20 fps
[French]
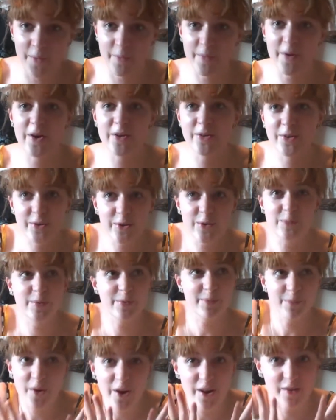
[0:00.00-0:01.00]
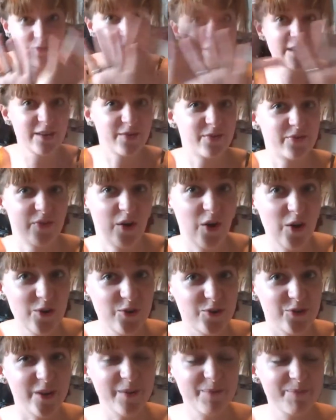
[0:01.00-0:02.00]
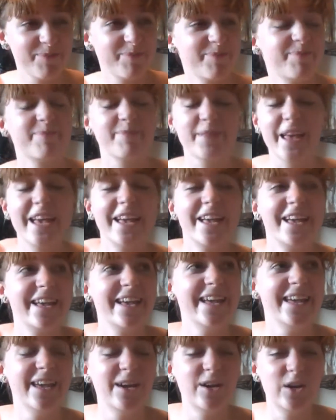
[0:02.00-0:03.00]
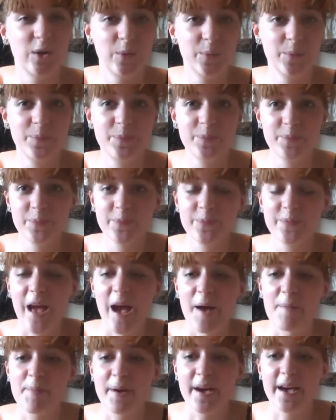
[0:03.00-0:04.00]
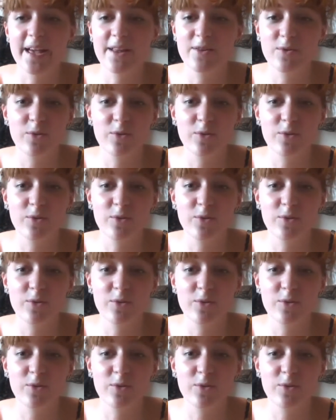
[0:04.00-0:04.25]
en mode complètement la fille qui est folle, tu vois. Et après,